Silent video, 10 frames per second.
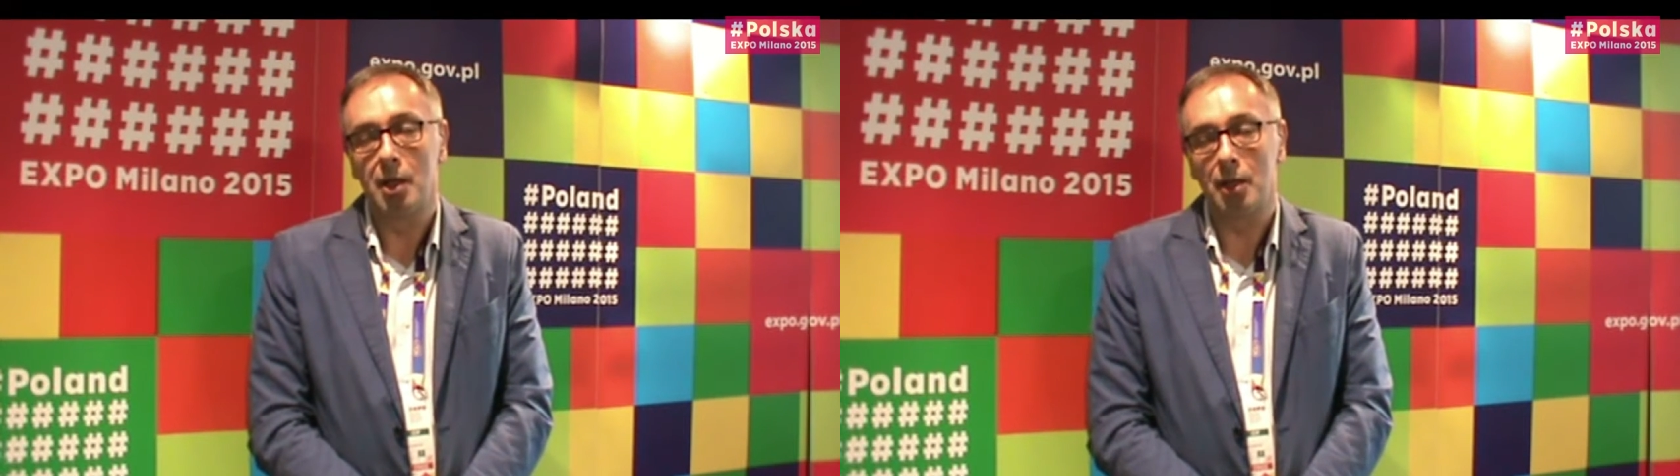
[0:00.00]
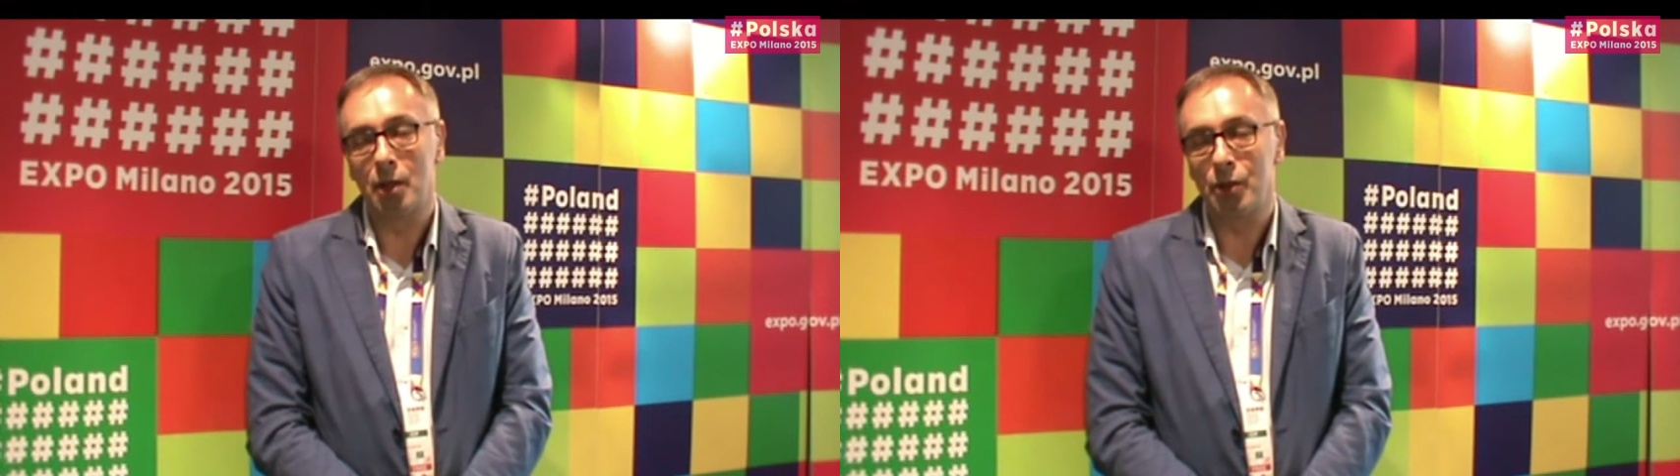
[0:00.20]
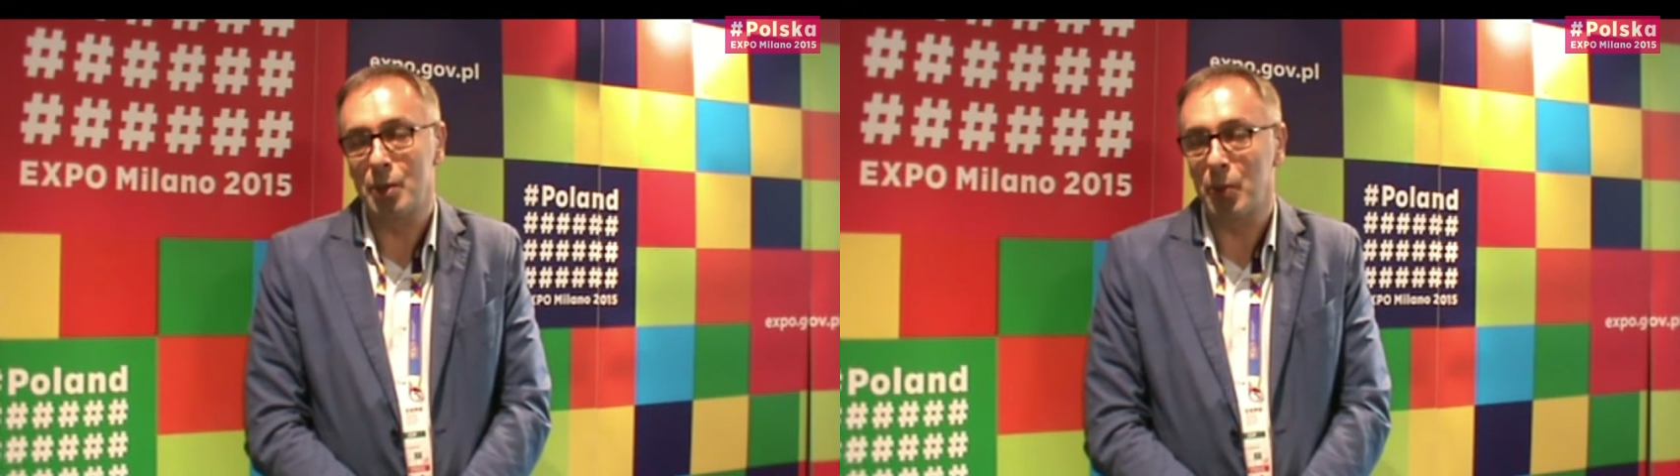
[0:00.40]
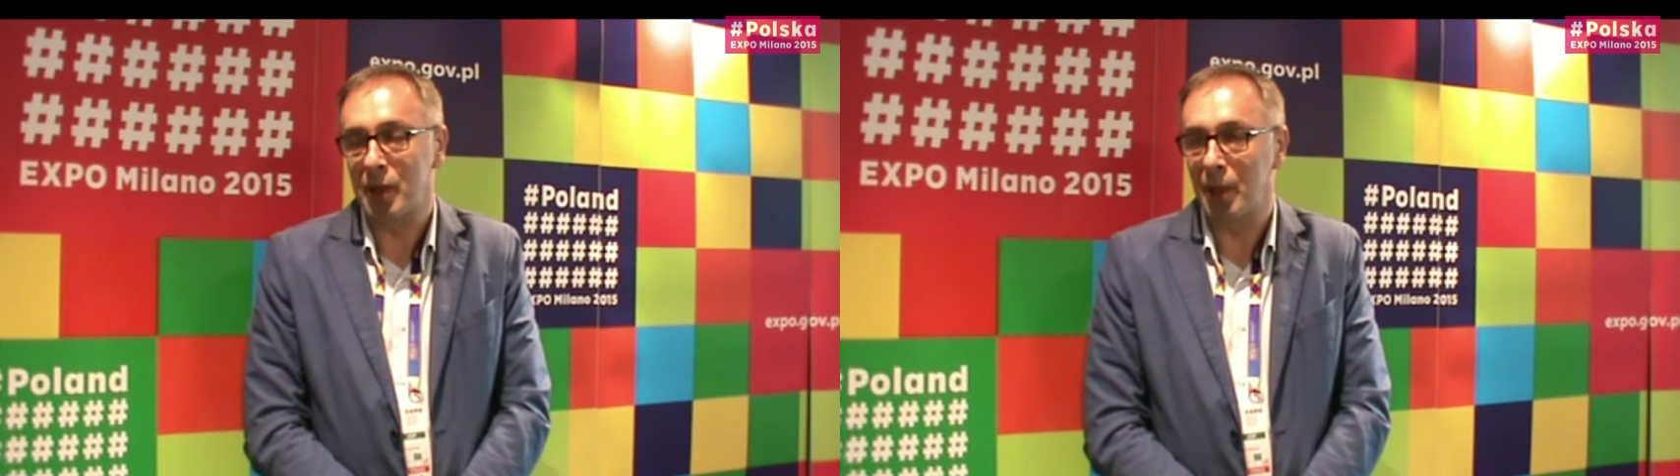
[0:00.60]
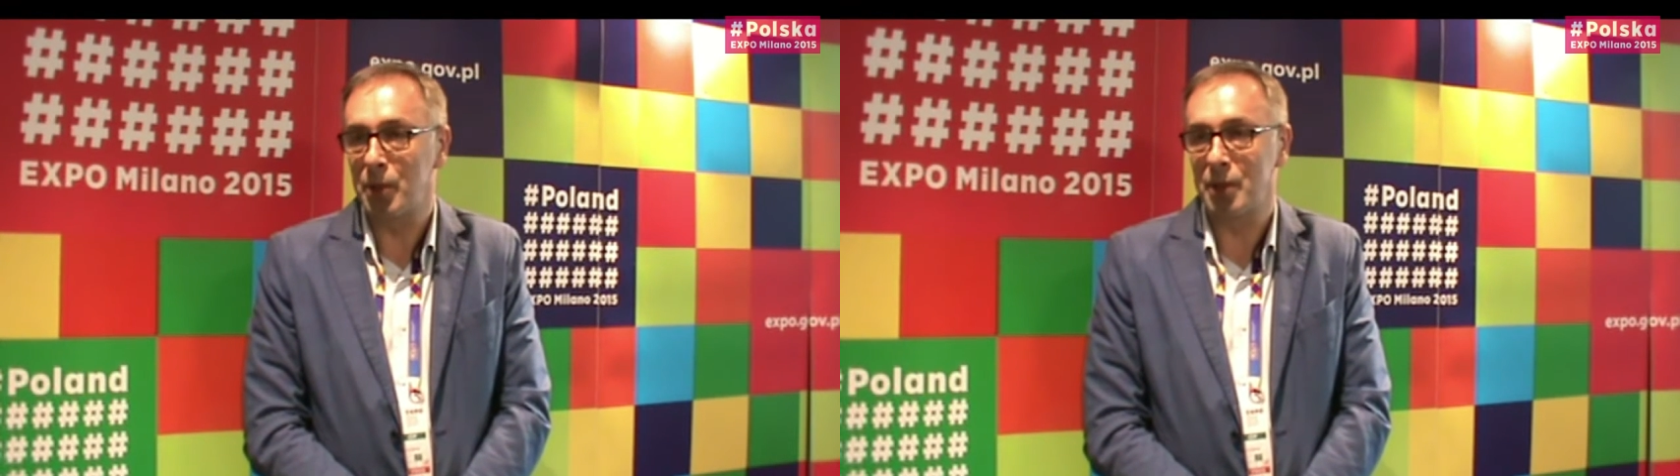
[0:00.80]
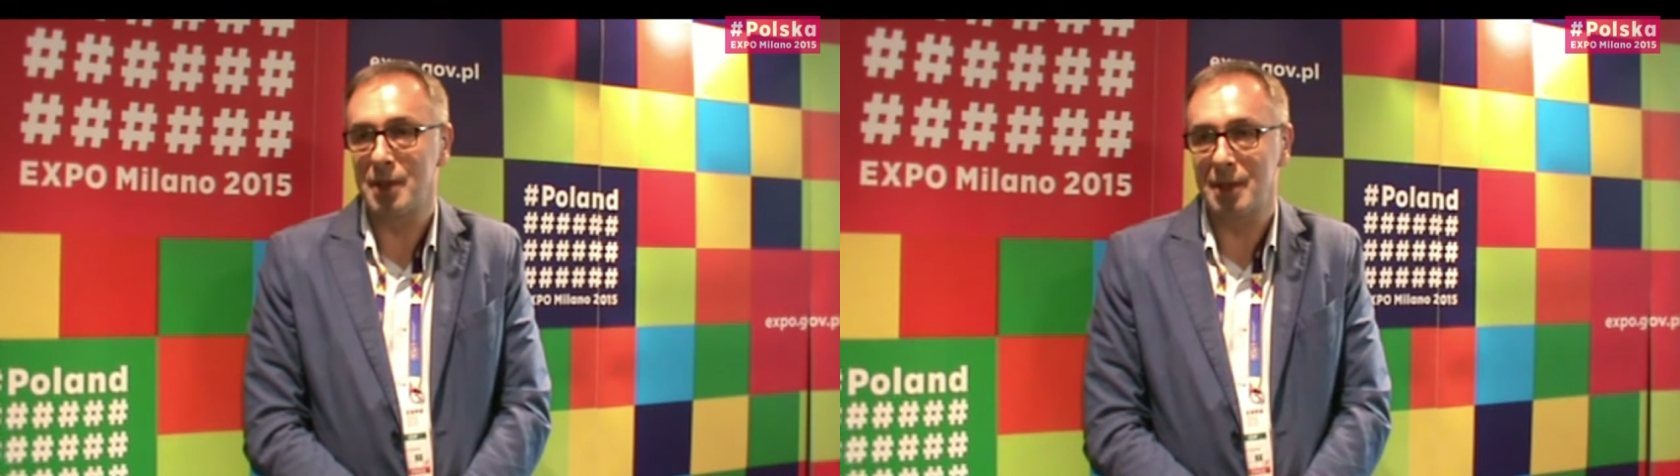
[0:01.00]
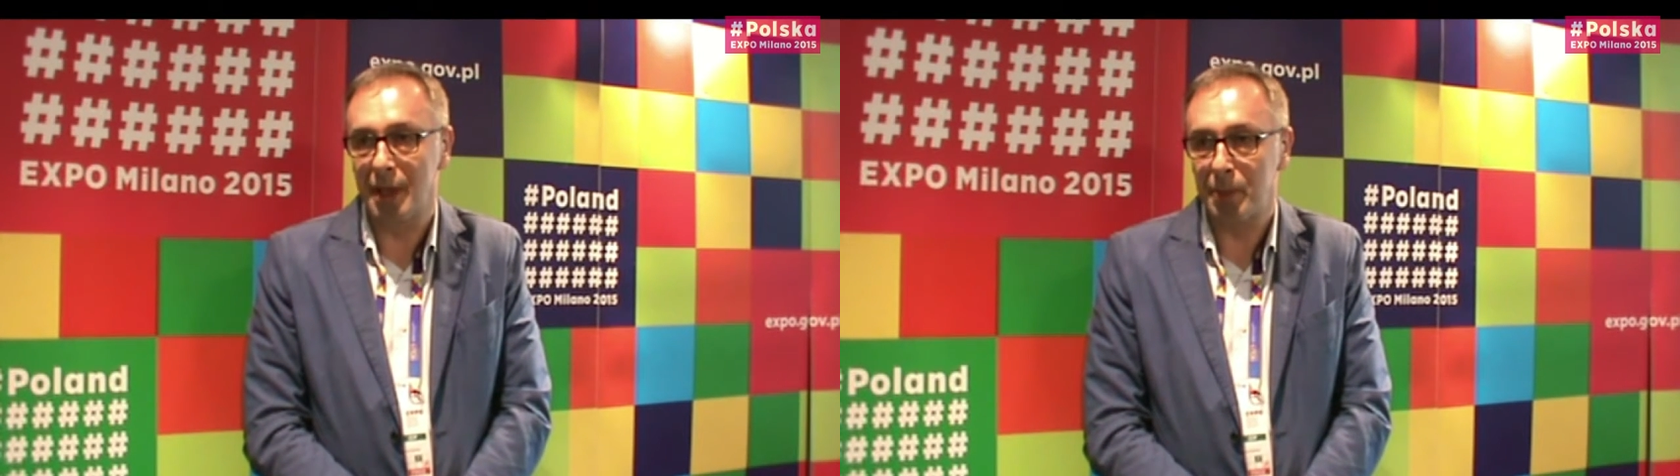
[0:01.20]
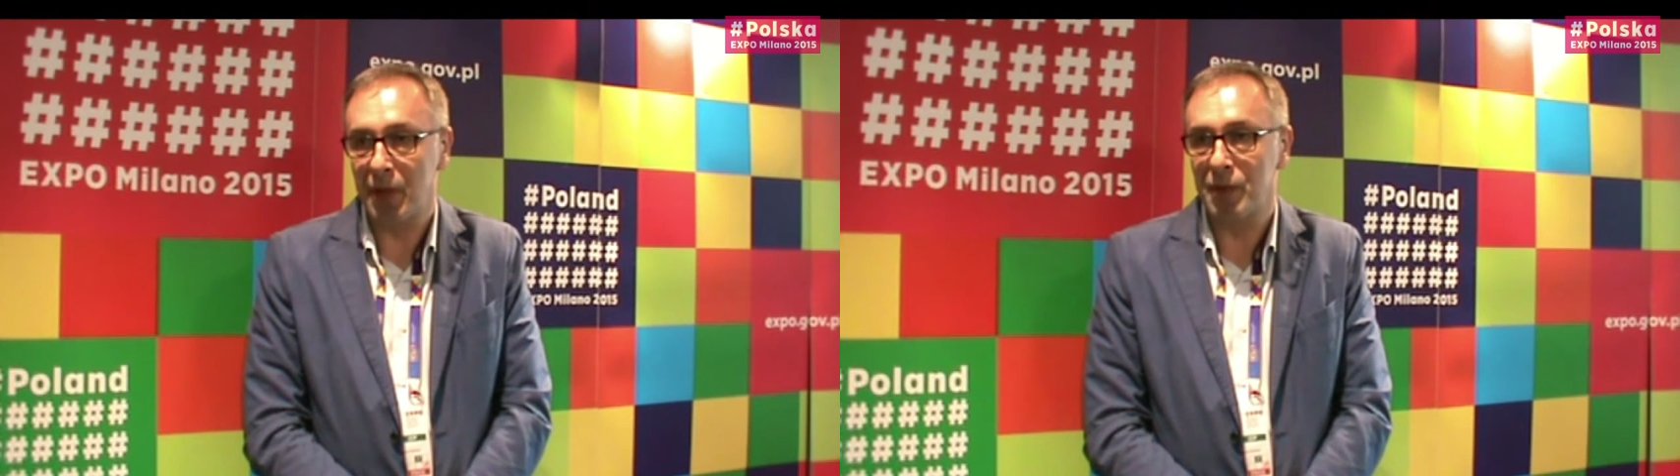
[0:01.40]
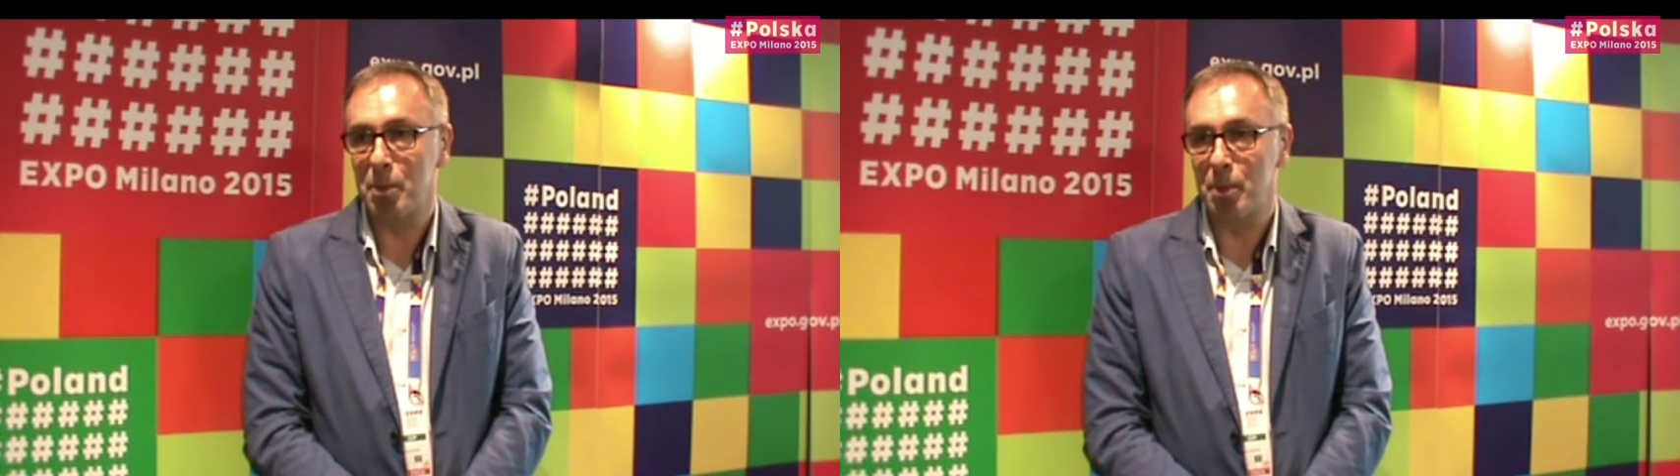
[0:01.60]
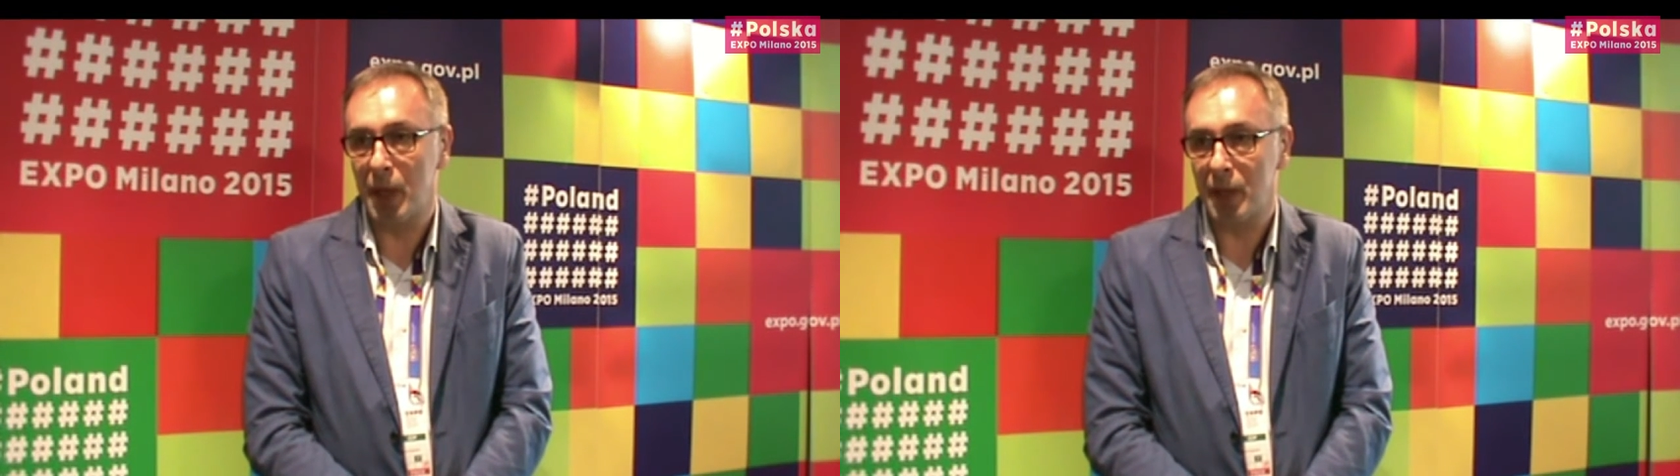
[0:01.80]
Dlatego też spotykamy się z naprawdę
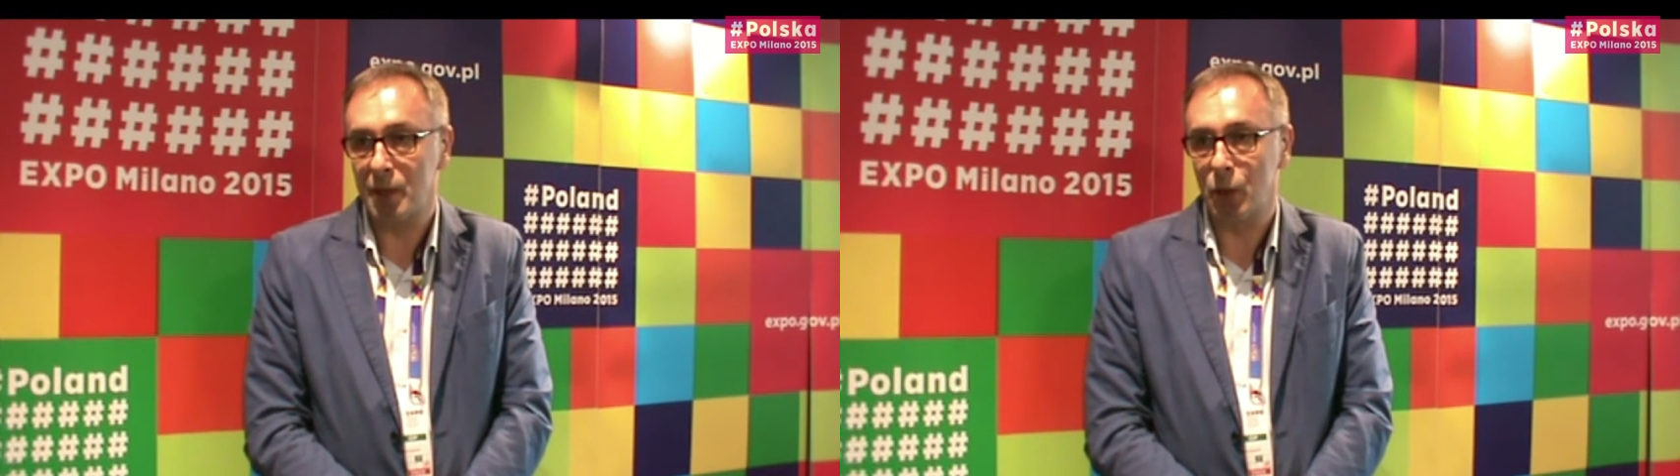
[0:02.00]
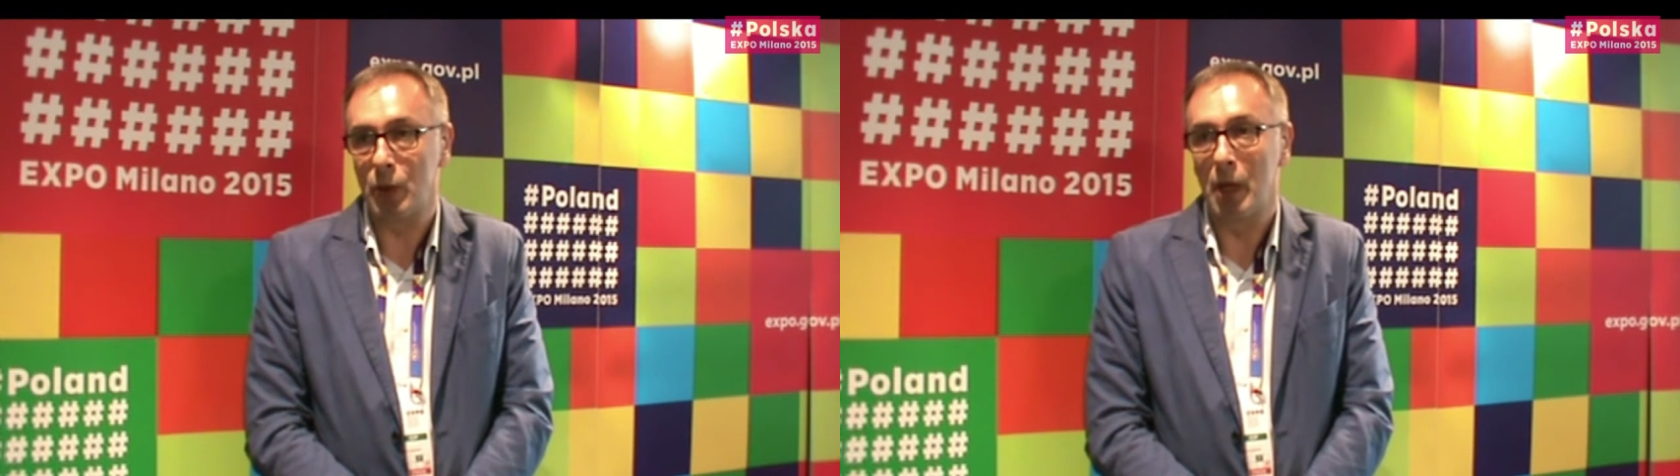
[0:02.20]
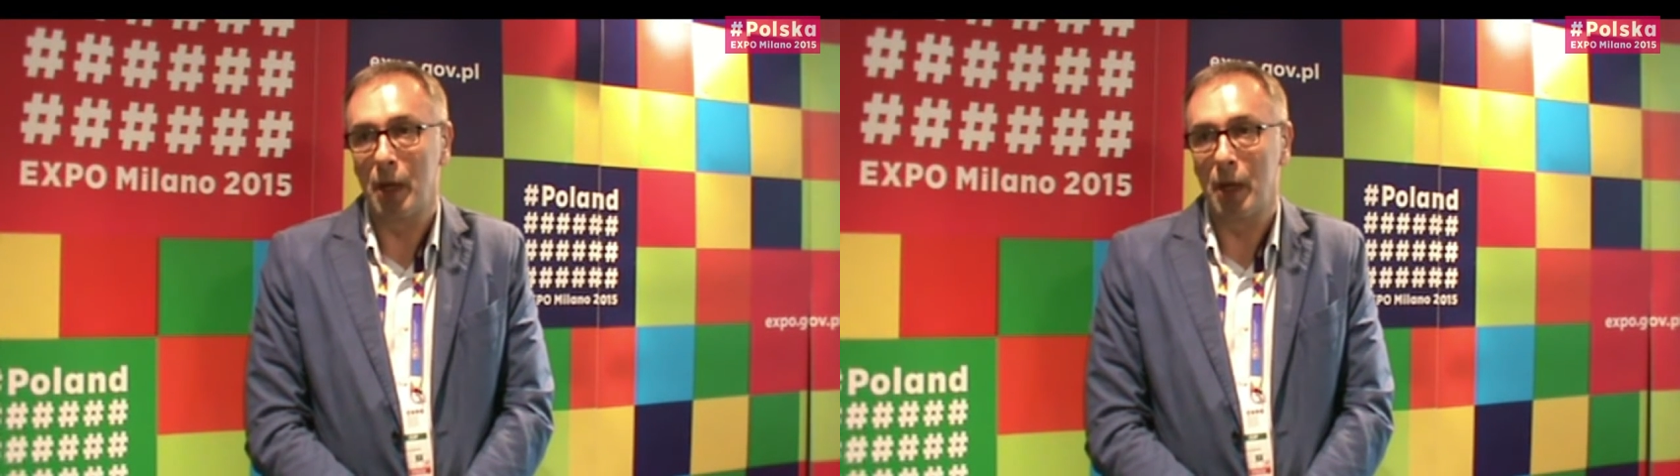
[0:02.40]
bardzo